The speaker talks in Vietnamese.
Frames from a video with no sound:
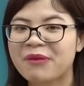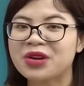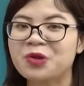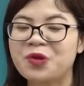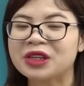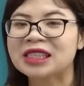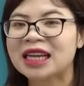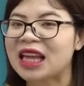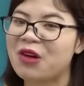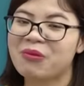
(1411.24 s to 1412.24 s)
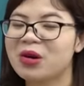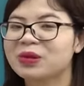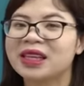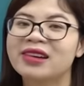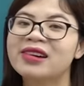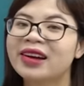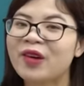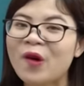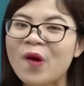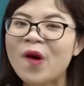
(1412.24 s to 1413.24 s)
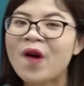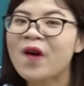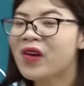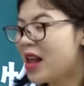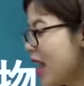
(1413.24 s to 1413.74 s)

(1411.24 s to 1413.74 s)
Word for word: mà được uống trà thảo mộc thì cưới hô hô